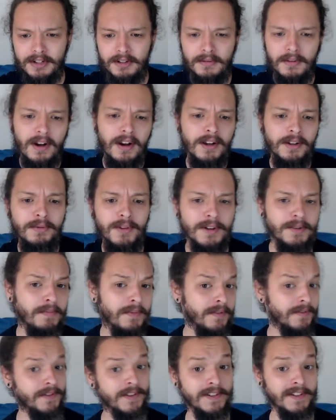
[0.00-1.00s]
Ah, Eduardo, mas
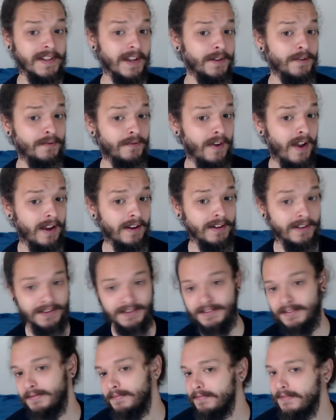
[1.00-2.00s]
você está de
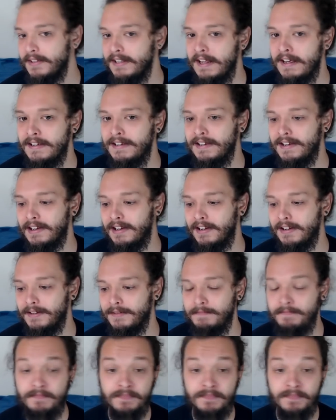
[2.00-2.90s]
férias. E daí, cara?